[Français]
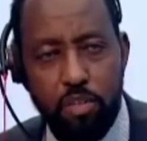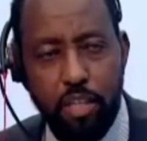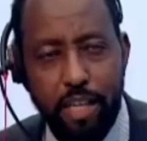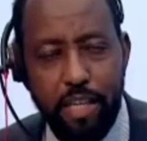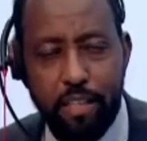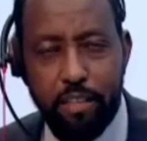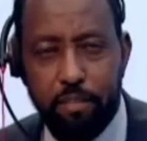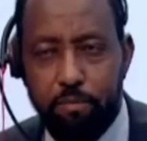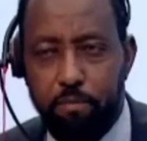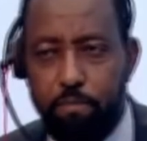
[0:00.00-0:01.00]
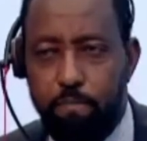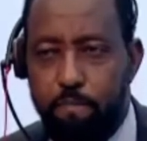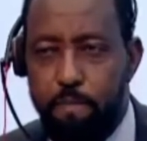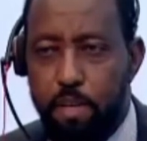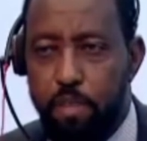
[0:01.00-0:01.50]
pour
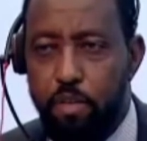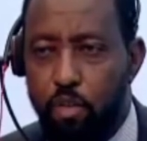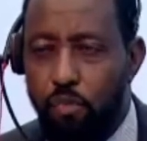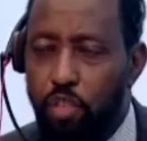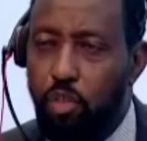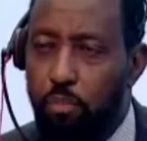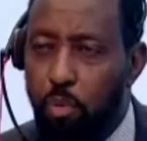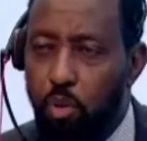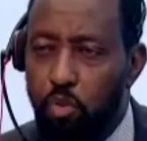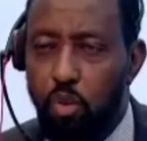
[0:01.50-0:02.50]
élire nos dirigeants.